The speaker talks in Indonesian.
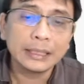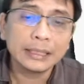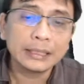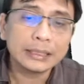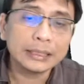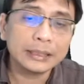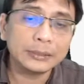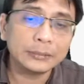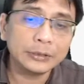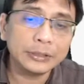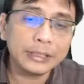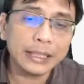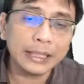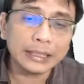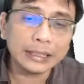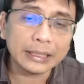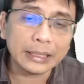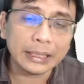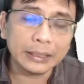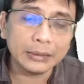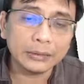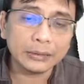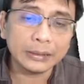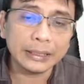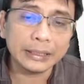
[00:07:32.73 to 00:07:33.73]
Kemudian
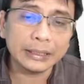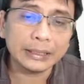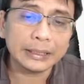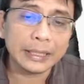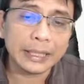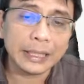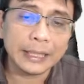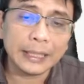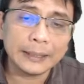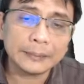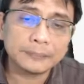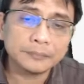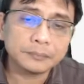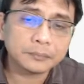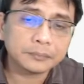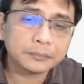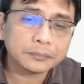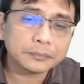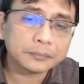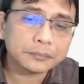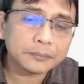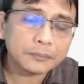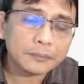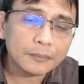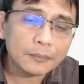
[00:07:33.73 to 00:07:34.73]
kalau kita
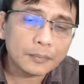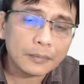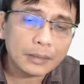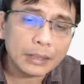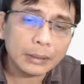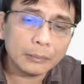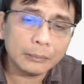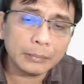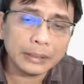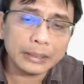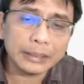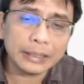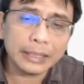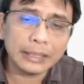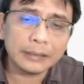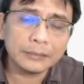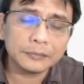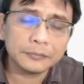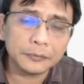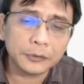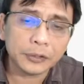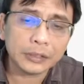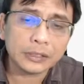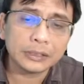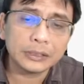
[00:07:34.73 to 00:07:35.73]
mengklik
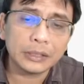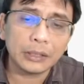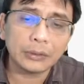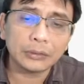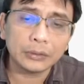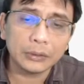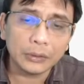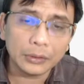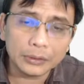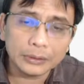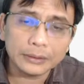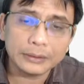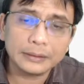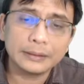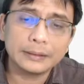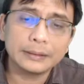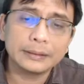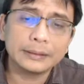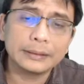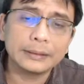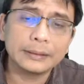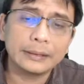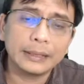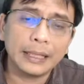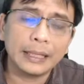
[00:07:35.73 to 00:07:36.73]
force download
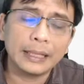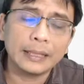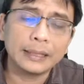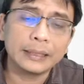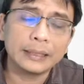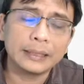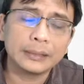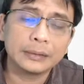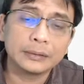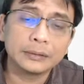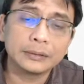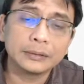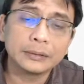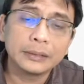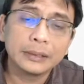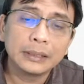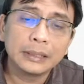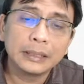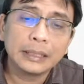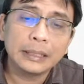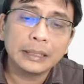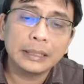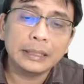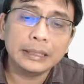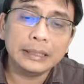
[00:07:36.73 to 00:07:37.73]
ya, itu
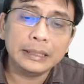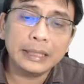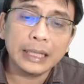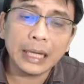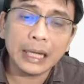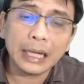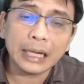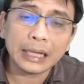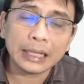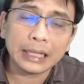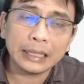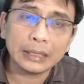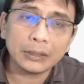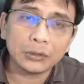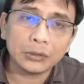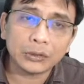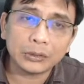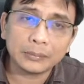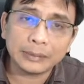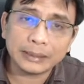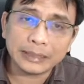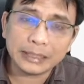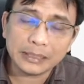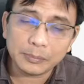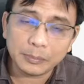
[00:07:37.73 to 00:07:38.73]
dia akan
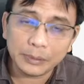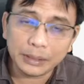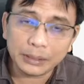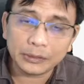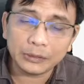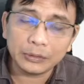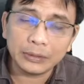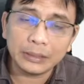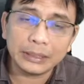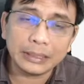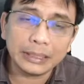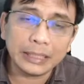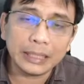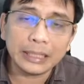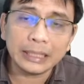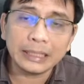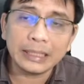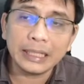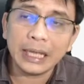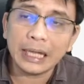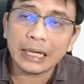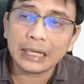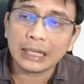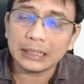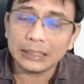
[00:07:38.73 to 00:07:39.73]
otomatis begitu diklik
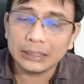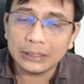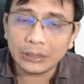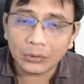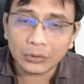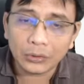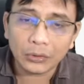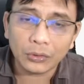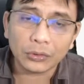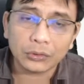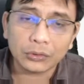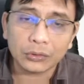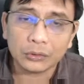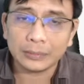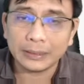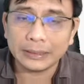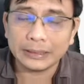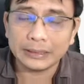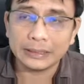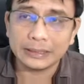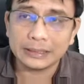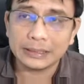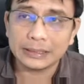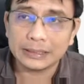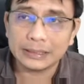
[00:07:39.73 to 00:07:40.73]
dia akan download
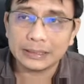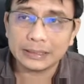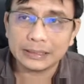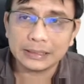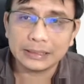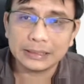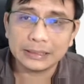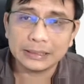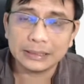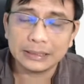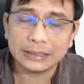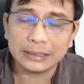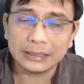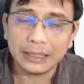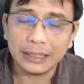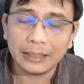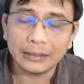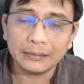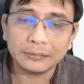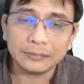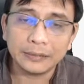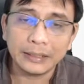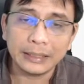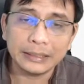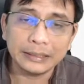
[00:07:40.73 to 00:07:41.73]
otomatis. Ya,
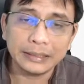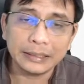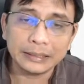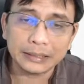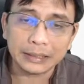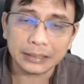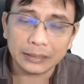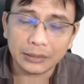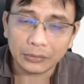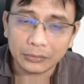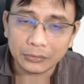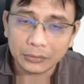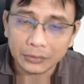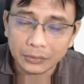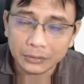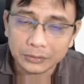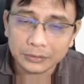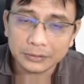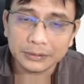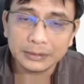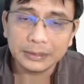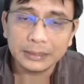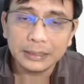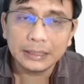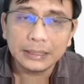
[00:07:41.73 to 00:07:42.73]
filenya terdownload
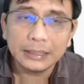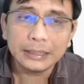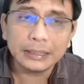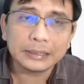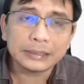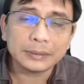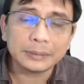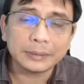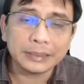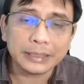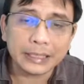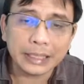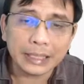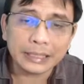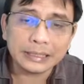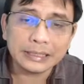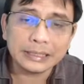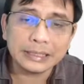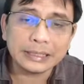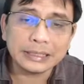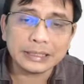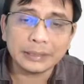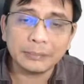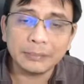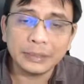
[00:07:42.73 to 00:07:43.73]
sementara
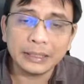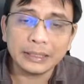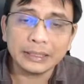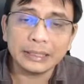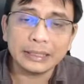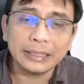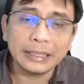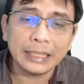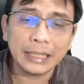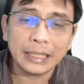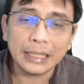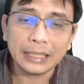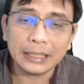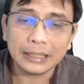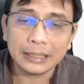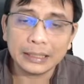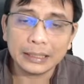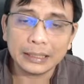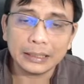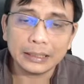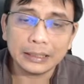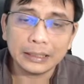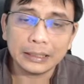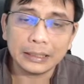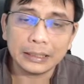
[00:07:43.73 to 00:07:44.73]
sistemnya tidak
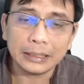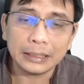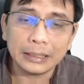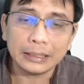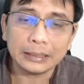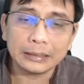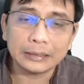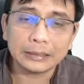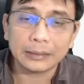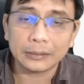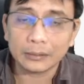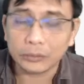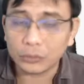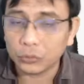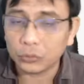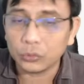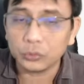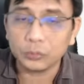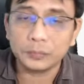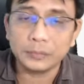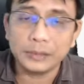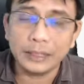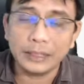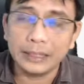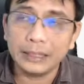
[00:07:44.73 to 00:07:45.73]
uh, tertutup.
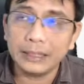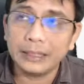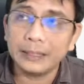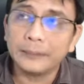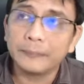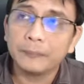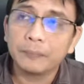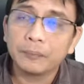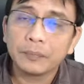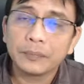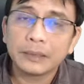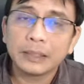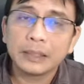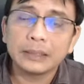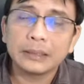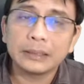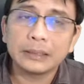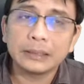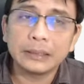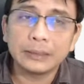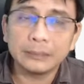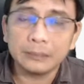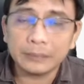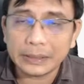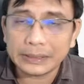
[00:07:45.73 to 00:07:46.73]
Jadi
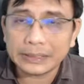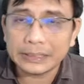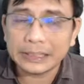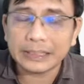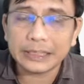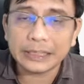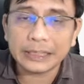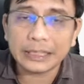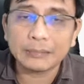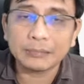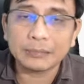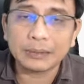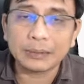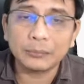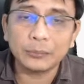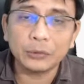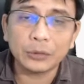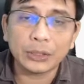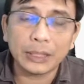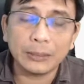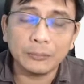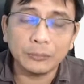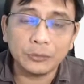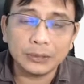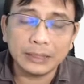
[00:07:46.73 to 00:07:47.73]
masih tetap
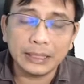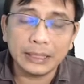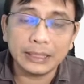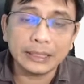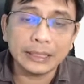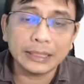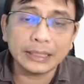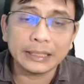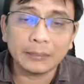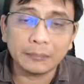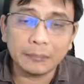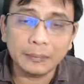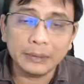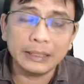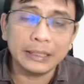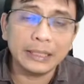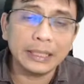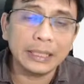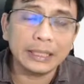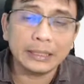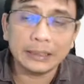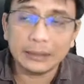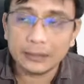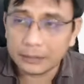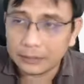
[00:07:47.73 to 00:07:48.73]
terbuka modelnya tapi
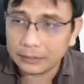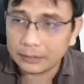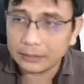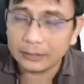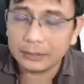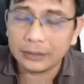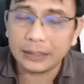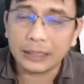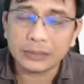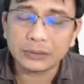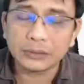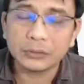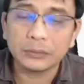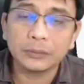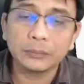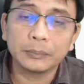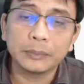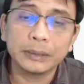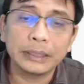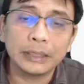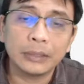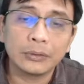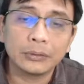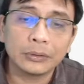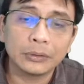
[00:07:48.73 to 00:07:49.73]
dia langsung
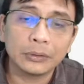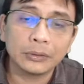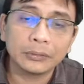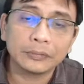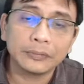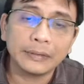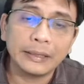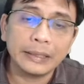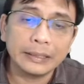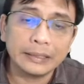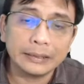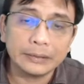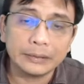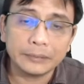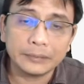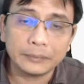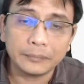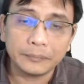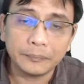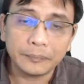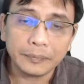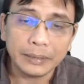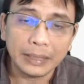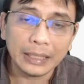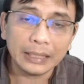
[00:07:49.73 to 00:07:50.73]
mendownload file itu
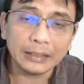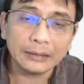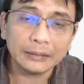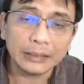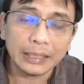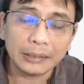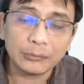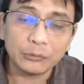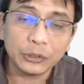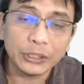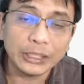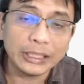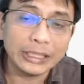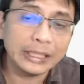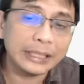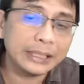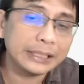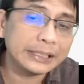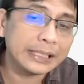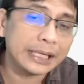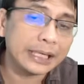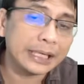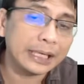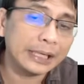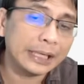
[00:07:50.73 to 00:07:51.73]
ya dan mungkin ini
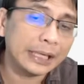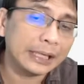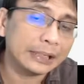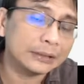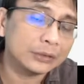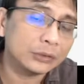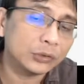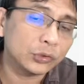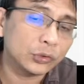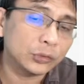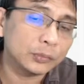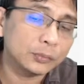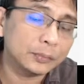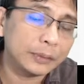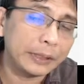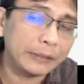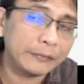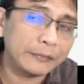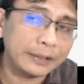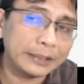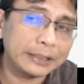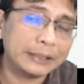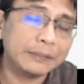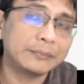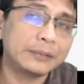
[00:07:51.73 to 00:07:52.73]
cara yang cukup
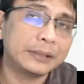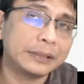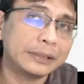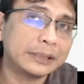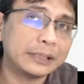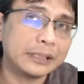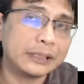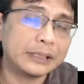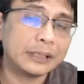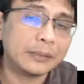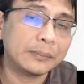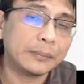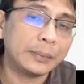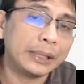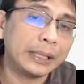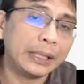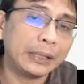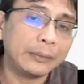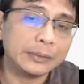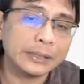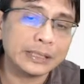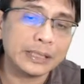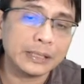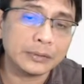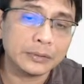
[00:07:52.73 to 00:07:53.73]
efektif deh saya, saya pikir
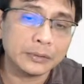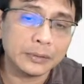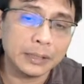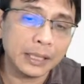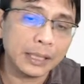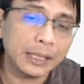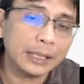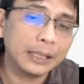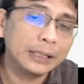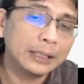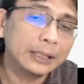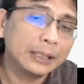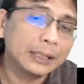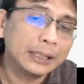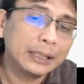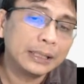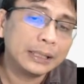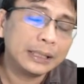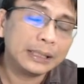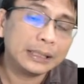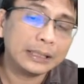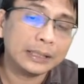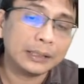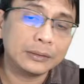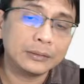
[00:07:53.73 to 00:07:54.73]
bisa juga
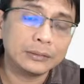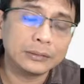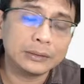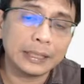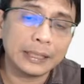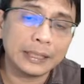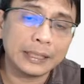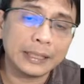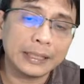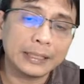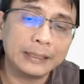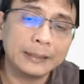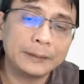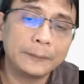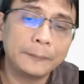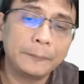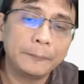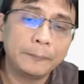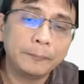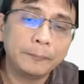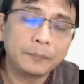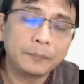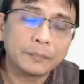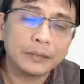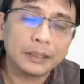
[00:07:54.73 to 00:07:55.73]
kita gunakan
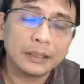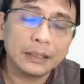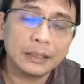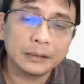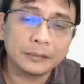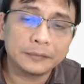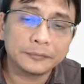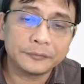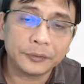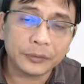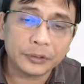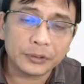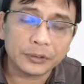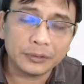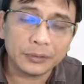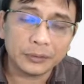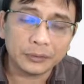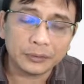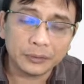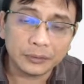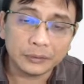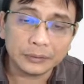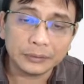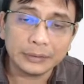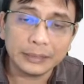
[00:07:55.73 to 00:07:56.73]
uh, force
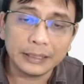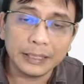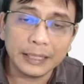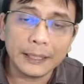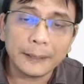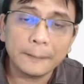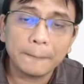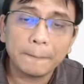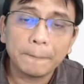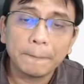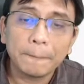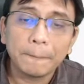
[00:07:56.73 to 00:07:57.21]
download ya.